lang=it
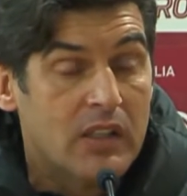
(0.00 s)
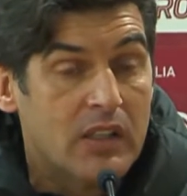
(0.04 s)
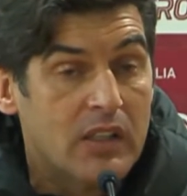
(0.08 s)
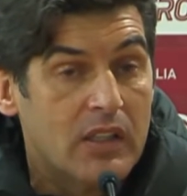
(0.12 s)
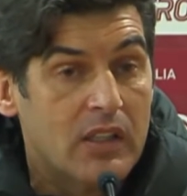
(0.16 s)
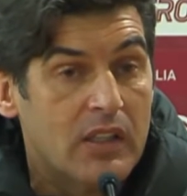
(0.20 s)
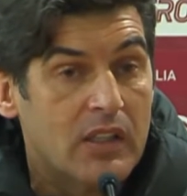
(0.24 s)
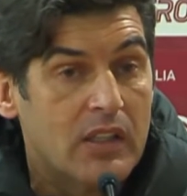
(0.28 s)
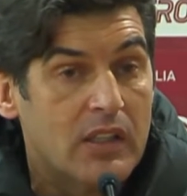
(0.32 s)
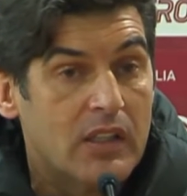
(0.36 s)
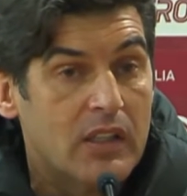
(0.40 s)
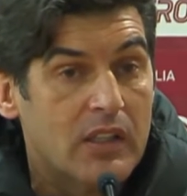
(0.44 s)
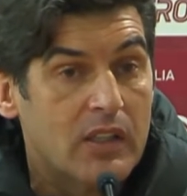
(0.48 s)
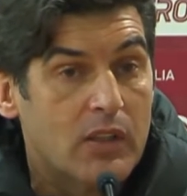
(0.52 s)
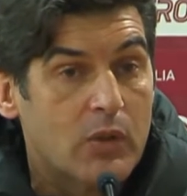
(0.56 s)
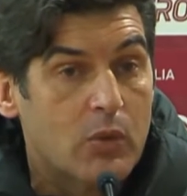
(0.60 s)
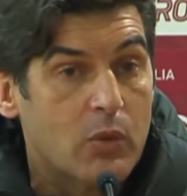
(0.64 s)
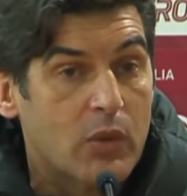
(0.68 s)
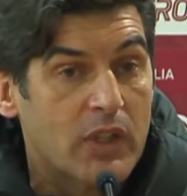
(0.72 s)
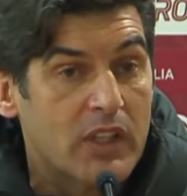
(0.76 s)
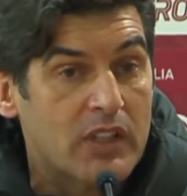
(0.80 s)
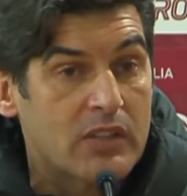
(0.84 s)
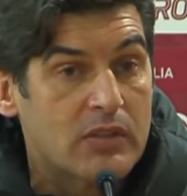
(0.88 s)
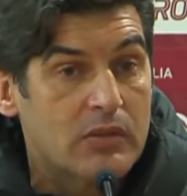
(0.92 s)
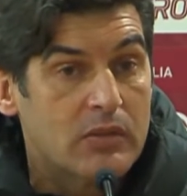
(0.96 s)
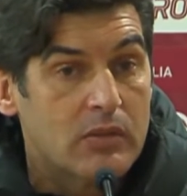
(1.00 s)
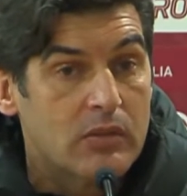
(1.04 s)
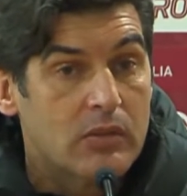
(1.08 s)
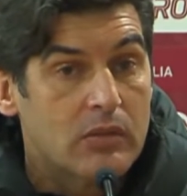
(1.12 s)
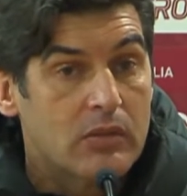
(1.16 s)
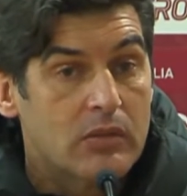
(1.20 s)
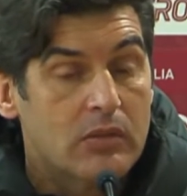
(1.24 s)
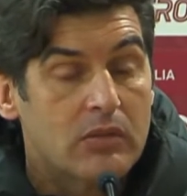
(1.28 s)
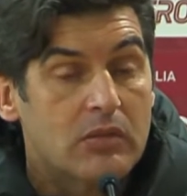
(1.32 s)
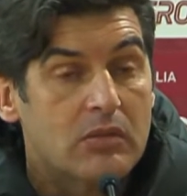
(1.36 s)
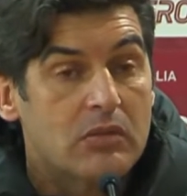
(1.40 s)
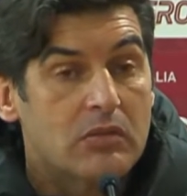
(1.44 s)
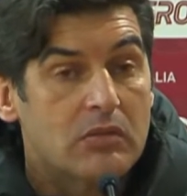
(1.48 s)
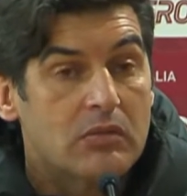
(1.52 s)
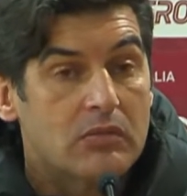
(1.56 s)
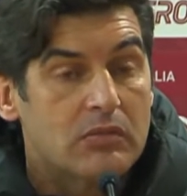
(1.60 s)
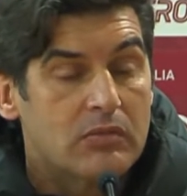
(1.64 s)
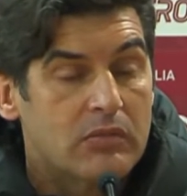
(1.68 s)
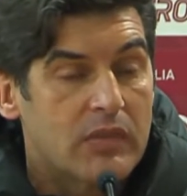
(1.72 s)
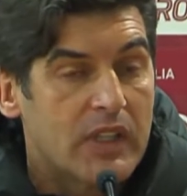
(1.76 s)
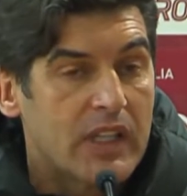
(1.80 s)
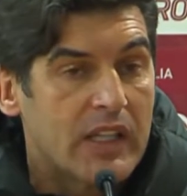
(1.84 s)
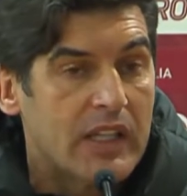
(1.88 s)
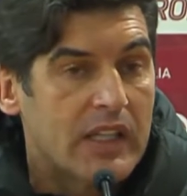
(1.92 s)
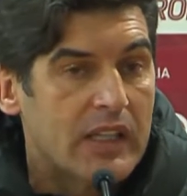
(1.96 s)
eh, questo
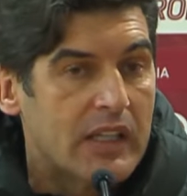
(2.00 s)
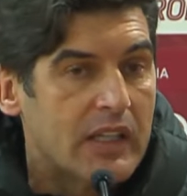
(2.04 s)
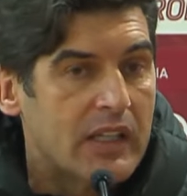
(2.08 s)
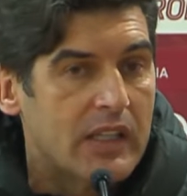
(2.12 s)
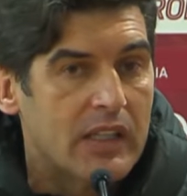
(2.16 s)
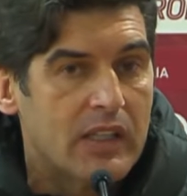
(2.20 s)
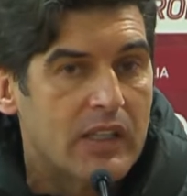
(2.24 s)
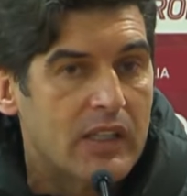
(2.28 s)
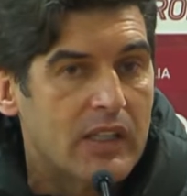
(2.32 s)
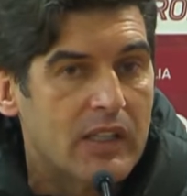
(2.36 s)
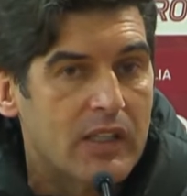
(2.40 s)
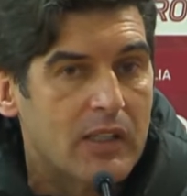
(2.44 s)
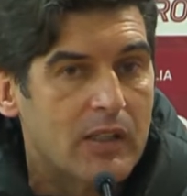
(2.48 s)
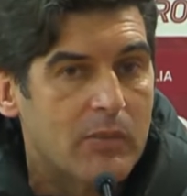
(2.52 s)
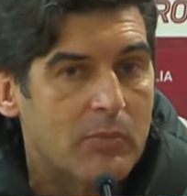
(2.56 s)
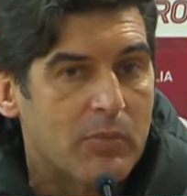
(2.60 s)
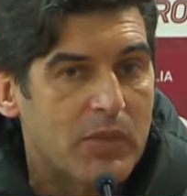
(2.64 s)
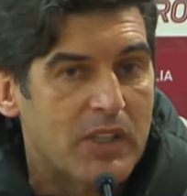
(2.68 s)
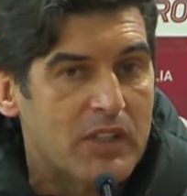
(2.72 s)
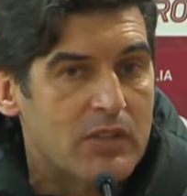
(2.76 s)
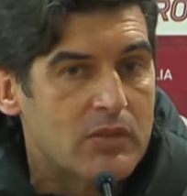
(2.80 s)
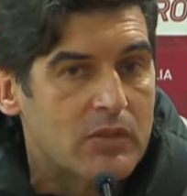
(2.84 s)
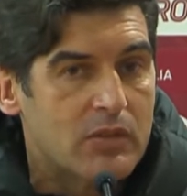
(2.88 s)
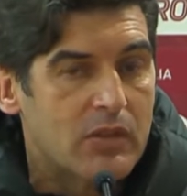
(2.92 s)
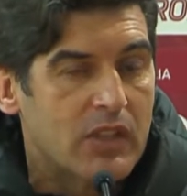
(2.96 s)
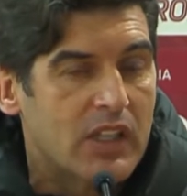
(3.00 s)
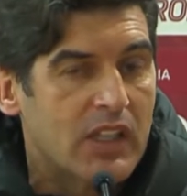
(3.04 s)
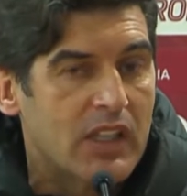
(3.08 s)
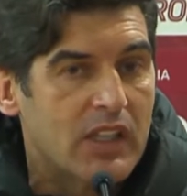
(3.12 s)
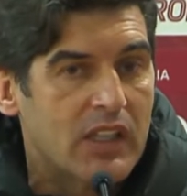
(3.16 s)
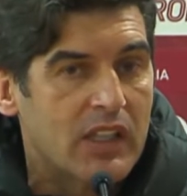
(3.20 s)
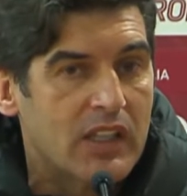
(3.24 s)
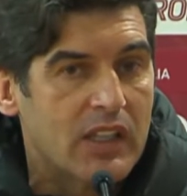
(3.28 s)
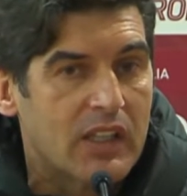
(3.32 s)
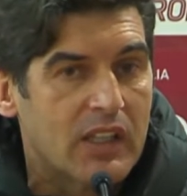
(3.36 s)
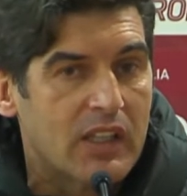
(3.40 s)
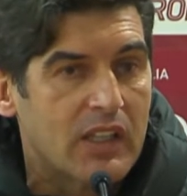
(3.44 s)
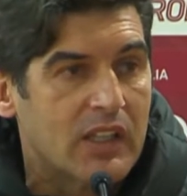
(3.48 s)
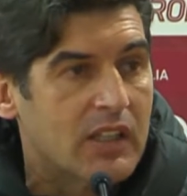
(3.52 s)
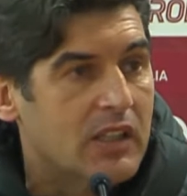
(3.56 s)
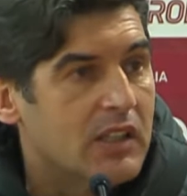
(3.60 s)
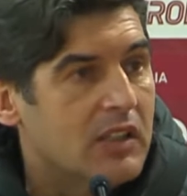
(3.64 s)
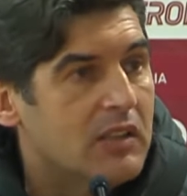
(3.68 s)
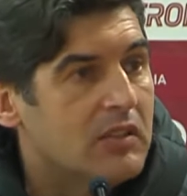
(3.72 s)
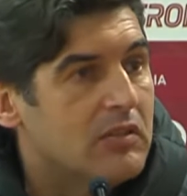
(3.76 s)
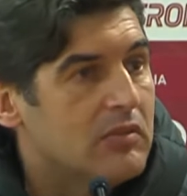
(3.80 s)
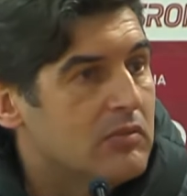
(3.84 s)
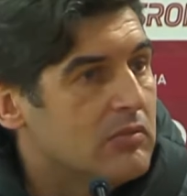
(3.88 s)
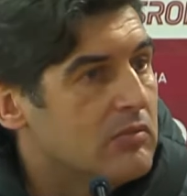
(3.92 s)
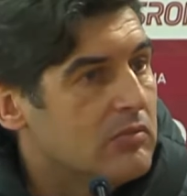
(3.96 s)
e penso che,
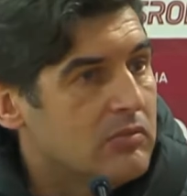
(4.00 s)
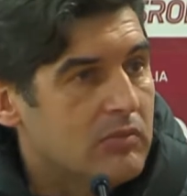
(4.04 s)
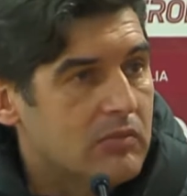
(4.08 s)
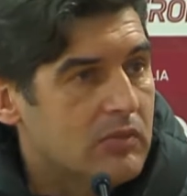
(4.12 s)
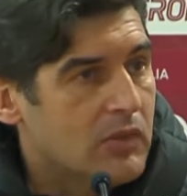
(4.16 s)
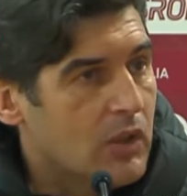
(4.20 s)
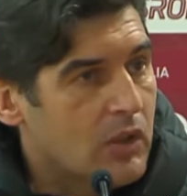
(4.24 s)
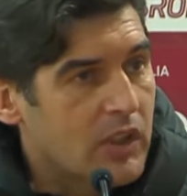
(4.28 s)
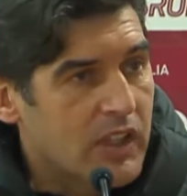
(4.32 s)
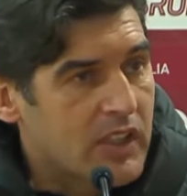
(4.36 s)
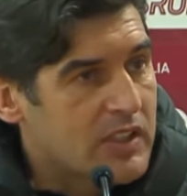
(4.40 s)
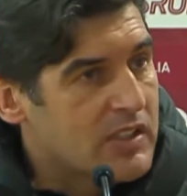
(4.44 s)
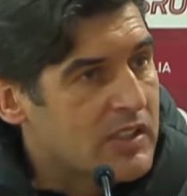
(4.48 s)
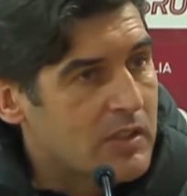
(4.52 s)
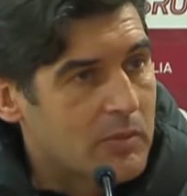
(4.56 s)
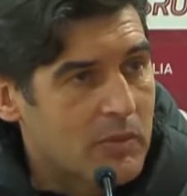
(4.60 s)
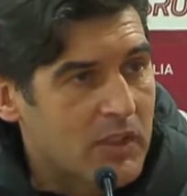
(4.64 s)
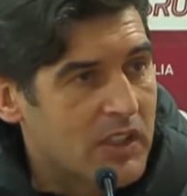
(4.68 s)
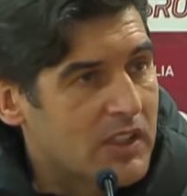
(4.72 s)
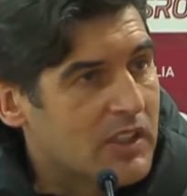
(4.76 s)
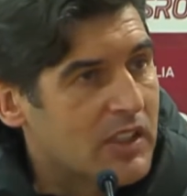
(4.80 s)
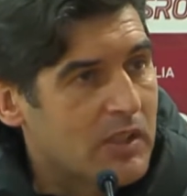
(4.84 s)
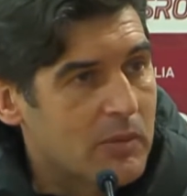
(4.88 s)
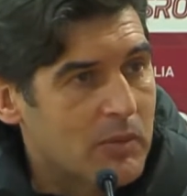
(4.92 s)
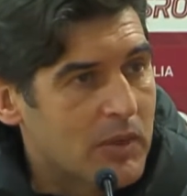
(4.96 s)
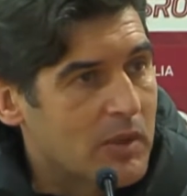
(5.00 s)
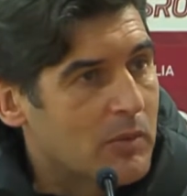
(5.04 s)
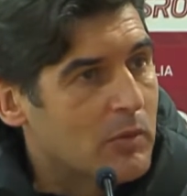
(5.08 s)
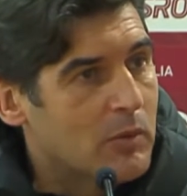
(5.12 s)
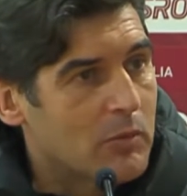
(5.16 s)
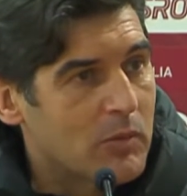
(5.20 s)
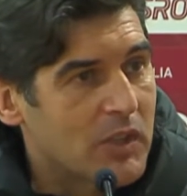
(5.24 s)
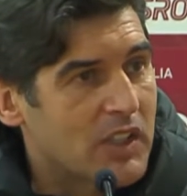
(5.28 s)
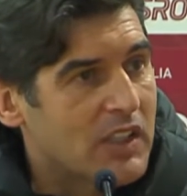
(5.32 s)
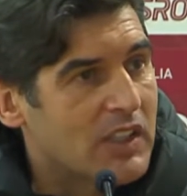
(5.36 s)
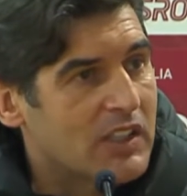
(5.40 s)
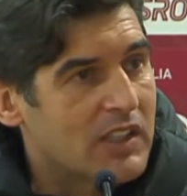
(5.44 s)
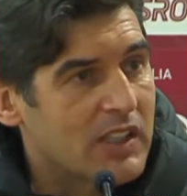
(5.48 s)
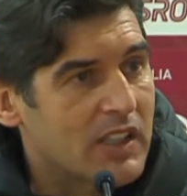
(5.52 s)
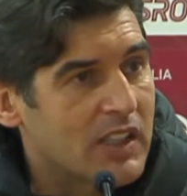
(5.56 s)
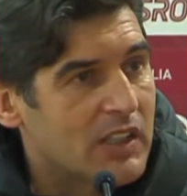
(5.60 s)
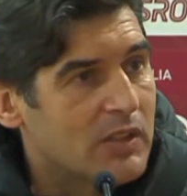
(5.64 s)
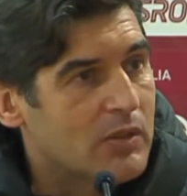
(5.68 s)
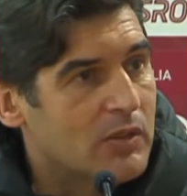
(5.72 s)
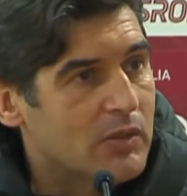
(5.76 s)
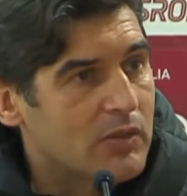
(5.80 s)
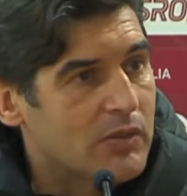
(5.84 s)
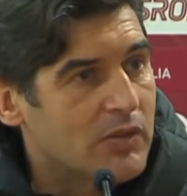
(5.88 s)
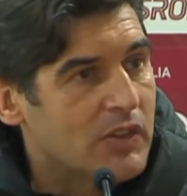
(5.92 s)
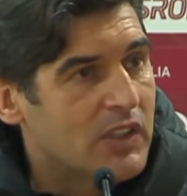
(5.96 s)
che onestamente abbiamo
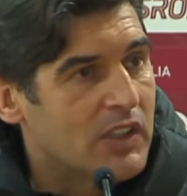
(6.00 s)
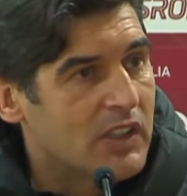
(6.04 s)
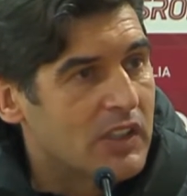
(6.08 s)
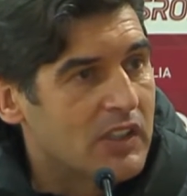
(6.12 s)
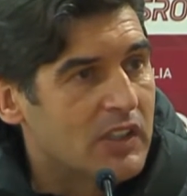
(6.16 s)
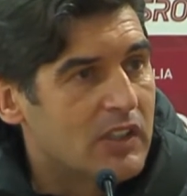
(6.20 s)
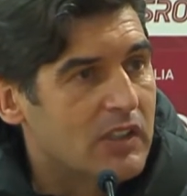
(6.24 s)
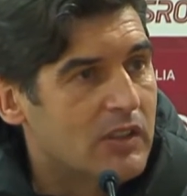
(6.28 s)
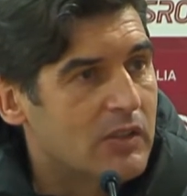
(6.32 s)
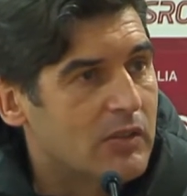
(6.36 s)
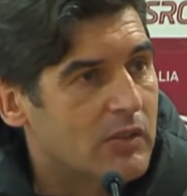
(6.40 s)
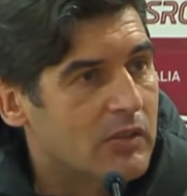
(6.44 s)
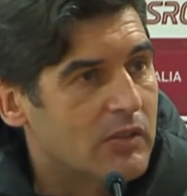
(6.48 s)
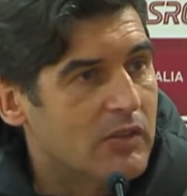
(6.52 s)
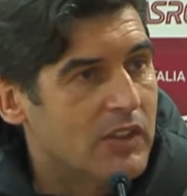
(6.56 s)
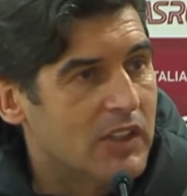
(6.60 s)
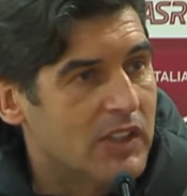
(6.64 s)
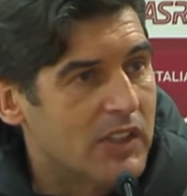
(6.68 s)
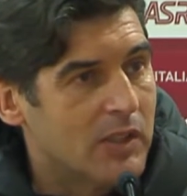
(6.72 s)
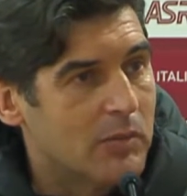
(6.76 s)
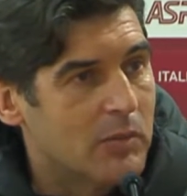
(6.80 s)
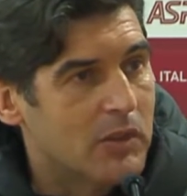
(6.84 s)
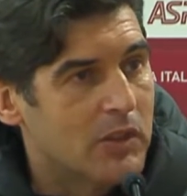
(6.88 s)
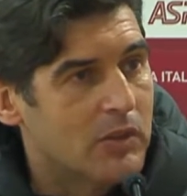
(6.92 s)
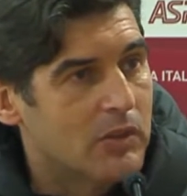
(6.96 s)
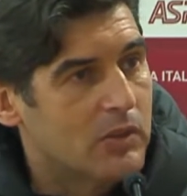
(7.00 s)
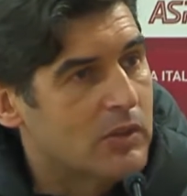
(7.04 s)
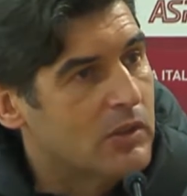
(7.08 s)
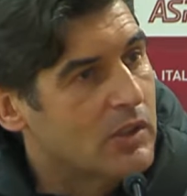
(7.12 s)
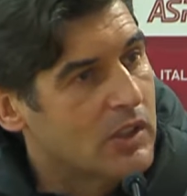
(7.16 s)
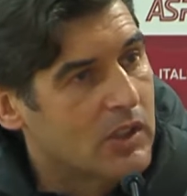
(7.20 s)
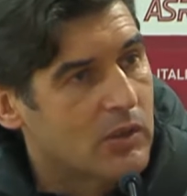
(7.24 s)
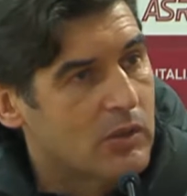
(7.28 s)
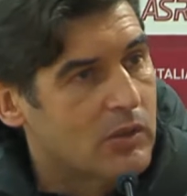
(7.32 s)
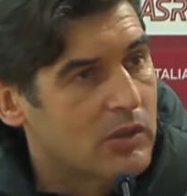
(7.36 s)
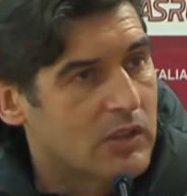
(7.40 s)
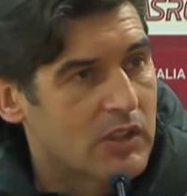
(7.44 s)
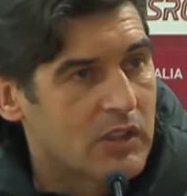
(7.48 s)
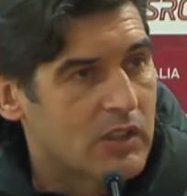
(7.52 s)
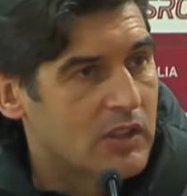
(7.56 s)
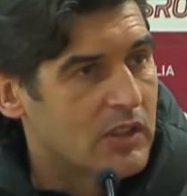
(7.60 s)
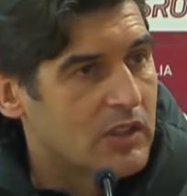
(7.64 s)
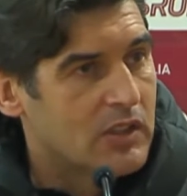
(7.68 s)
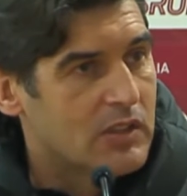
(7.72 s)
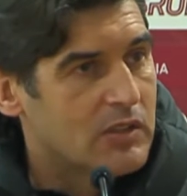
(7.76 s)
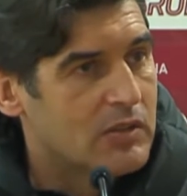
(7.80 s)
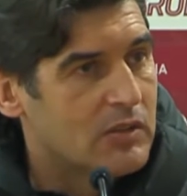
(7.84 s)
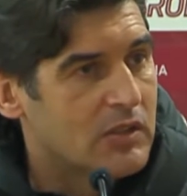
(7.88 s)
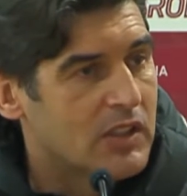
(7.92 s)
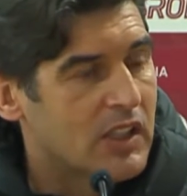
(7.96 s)
meritato finire il 90 minuti con altri
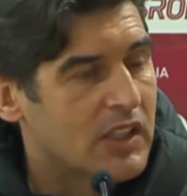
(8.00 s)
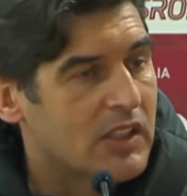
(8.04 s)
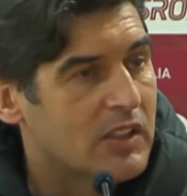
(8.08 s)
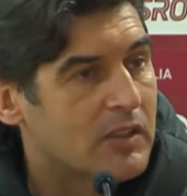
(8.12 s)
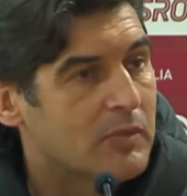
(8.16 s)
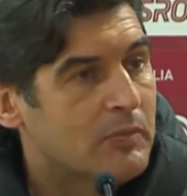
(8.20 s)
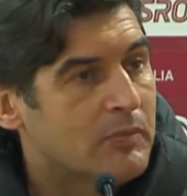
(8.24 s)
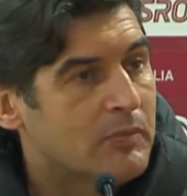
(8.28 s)
risultati.